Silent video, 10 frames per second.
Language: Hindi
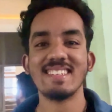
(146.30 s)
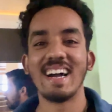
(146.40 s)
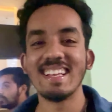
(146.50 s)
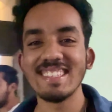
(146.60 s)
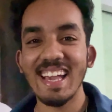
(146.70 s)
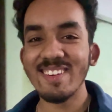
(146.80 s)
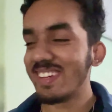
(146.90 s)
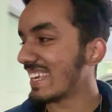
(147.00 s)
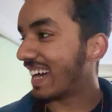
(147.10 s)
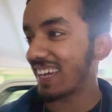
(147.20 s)
जहाँ से आए
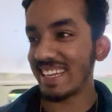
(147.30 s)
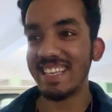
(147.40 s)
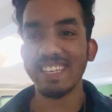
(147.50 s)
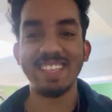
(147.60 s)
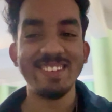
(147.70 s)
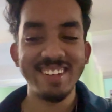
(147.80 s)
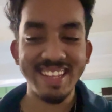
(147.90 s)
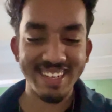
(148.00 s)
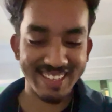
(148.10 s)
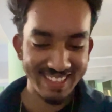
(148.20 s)
वहीं आ गए नीचे
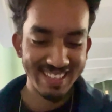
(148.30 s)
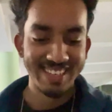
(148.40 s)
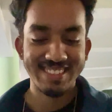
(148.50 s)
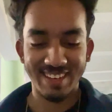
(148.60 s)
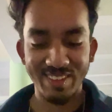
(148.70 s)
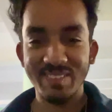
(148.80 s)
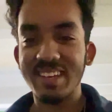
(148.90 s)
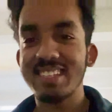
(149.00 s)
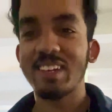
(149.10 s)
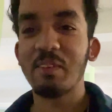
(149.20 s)
दोबारा चलो
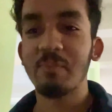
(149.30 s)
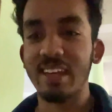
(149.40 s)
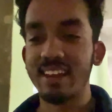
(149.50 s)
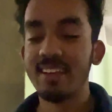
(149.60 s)
दोबारा चलो ऊपर